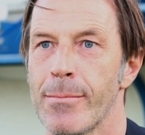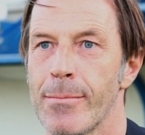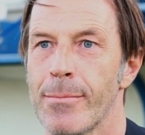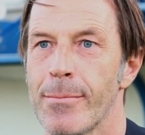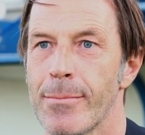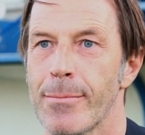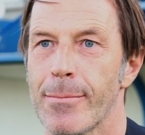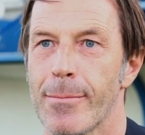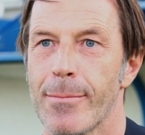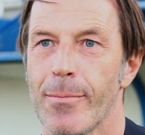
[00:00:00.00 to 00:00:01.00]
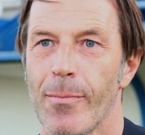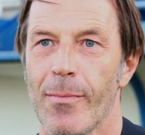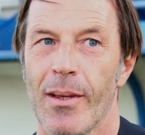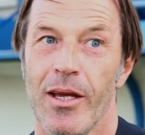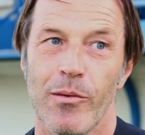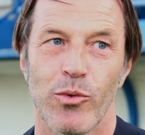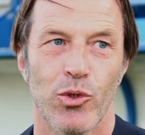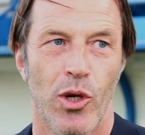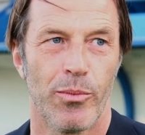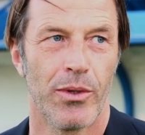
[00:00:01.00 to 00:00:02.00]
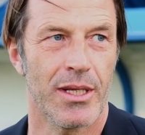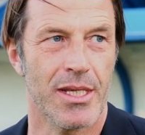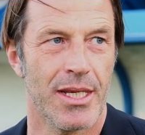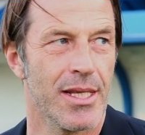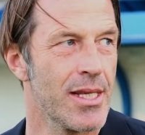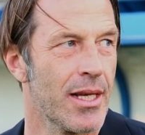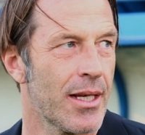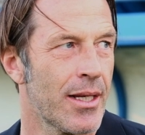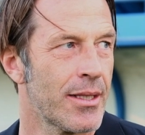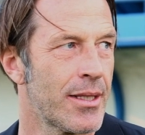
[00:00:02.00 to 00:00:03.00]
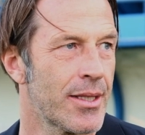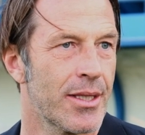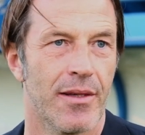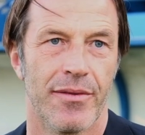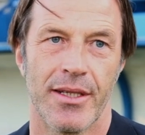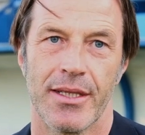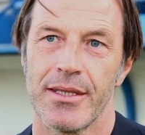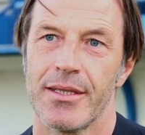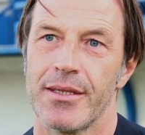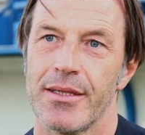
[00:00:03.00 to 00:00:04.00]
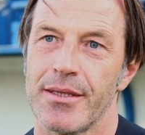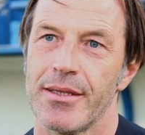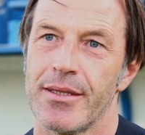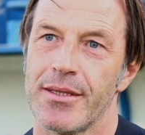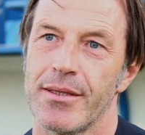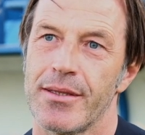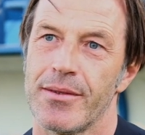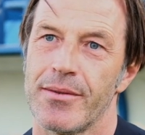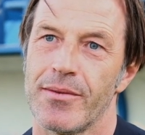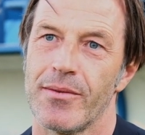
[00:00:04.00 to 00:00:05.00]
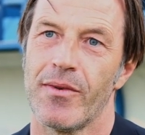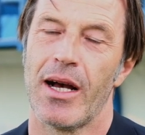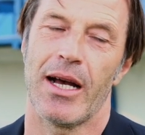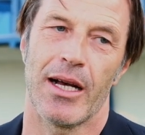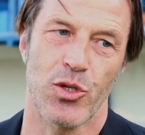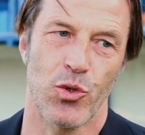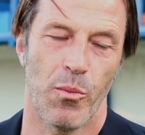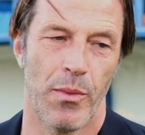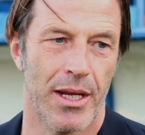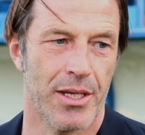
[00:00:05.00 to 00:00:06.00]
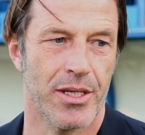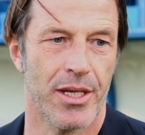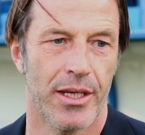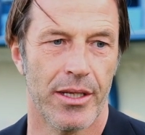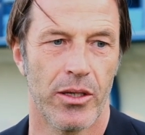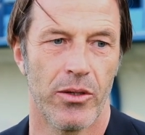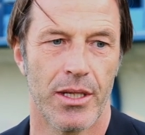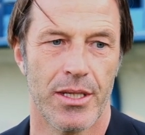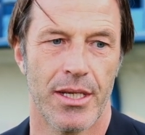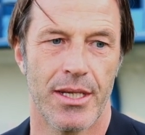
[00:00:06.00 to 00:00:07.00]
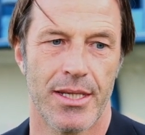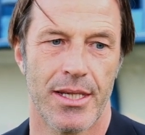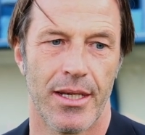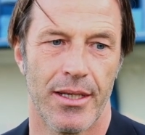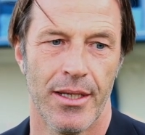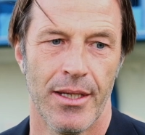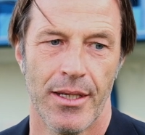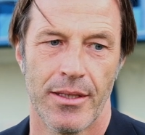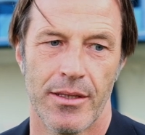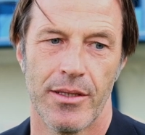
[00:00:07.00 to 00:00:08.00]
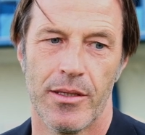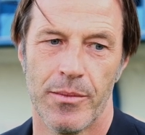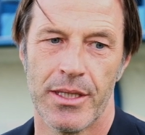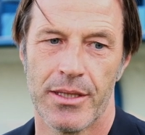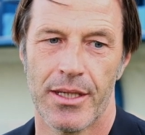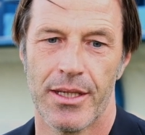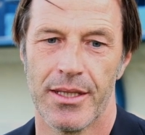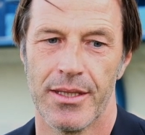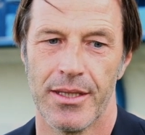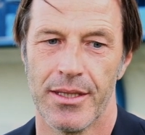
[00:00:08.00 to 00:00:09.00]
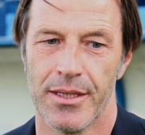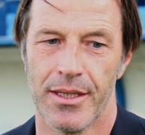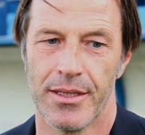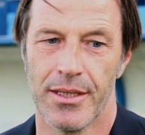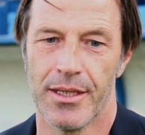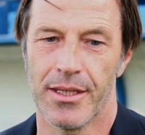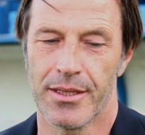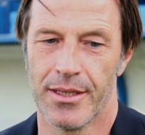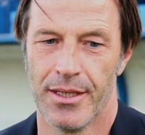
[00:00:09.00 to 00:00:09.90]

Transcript: Yeah. Eh, purtroppo l'assenza di Stefan eh, va a sommarsi anche con l'assenza di Dimitri e di, e di Niad.